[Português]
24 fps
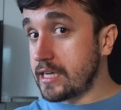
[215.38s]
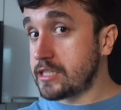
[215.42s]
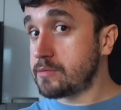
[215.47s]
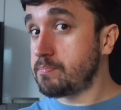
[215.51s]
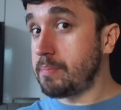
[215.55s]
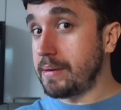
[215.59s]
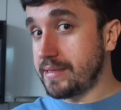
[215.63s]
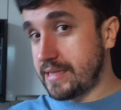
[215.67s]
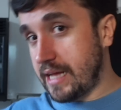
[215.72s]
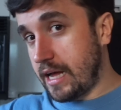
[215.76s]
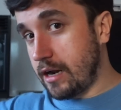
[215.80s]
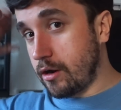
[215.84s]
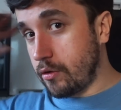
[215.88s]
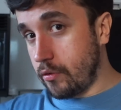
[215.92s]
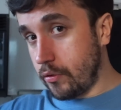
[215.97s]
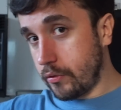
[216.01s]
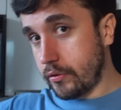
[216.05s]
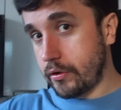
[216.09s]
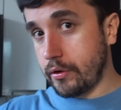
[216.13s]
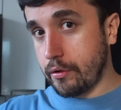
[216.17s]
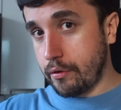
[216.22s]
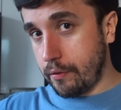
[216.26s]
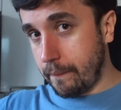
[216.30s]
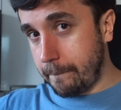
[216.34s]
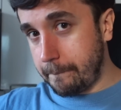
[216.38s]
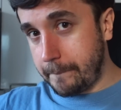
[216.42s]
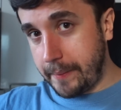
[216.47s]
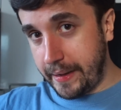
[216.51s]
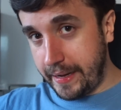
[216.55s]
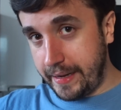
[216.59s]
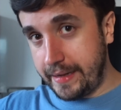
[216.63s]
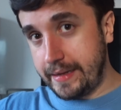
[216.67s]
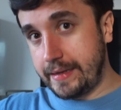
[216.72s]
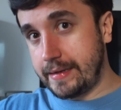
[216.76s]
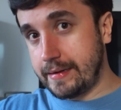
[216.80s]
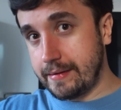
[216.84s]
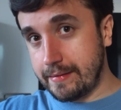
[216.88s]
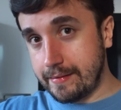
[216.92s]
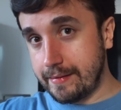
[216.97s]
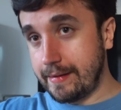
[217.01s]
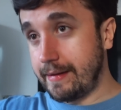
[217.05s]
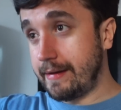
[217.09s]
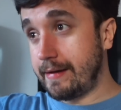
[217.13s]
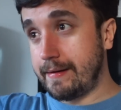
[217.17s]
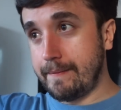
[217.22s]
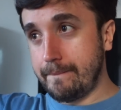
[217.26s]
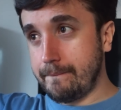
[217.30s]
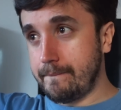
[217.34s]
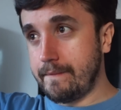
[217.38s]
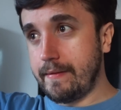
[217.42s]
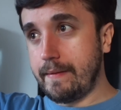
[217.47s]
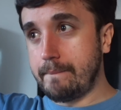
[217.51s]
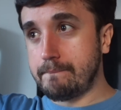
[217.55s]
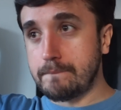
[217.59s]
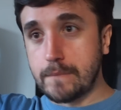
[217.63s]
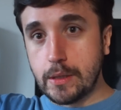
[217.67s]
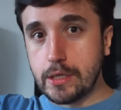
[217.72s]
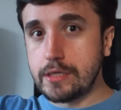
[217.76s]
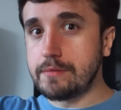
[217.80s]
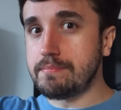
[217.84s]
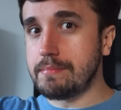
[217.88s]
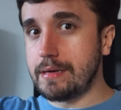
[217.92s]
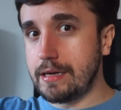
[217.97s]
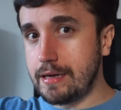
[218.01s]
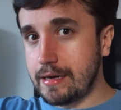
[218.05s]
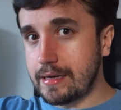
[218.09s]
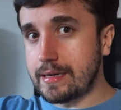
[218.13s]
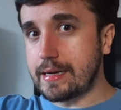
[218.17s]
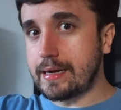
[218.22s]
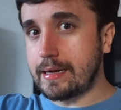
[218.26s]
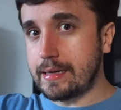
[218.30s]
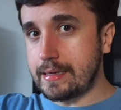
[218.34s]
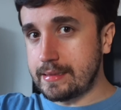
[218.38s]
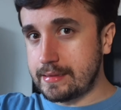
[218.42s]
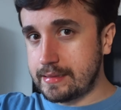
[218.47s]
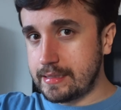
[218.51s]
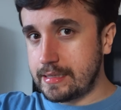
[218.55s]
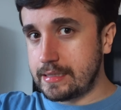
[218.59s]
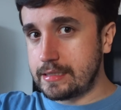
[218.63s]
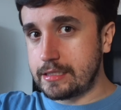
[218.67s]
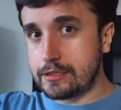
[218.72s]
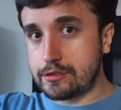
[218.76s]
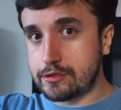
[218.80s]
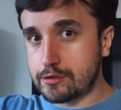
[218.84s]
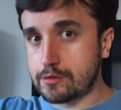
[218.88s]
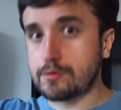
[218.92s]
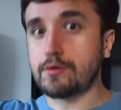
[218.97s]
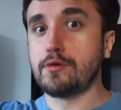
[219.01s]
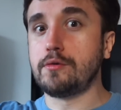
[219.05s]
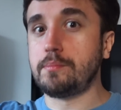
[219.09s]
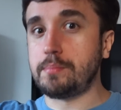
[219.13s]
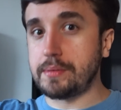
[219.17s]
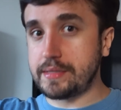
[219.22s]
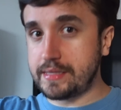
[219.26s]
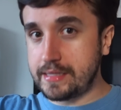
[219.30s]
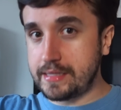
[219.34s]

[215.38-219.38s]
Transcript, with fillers: A espada longa europeia era muito melhor que a katana, desculpa,